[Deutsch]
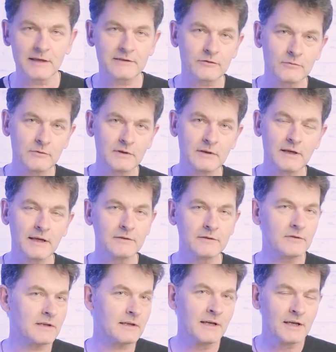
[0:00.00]
also nur
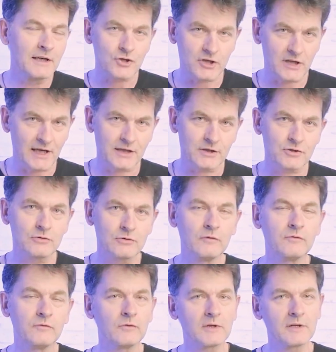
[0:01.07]
entweder
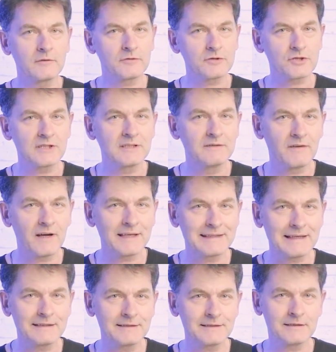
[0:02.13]
Stärkestufen oder verschiedene
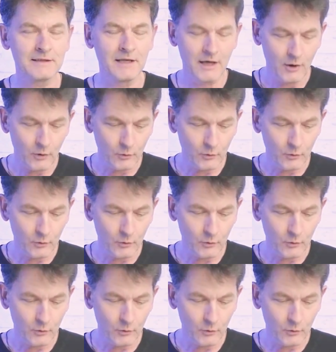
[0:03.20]
Varianten.